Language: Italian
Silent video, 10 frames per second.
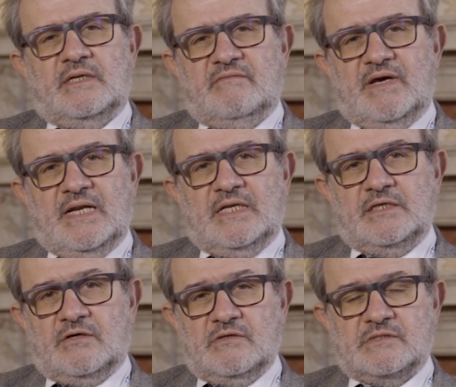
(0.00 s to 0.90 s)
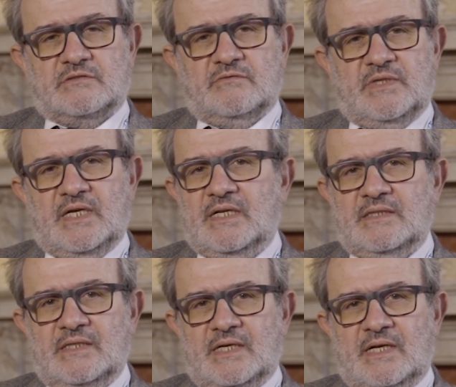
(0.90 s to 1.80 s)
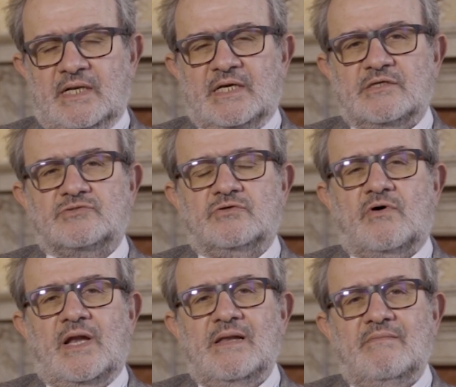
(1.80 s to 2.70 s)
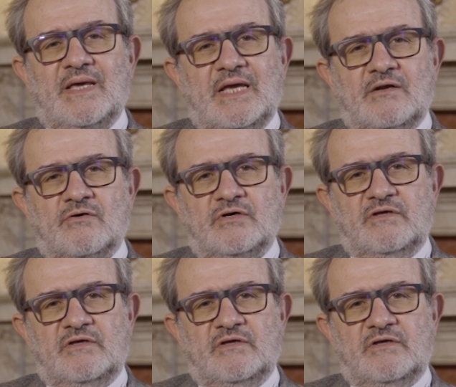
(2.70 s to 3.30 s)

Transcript: livelli di colestromia LDL che sono almeno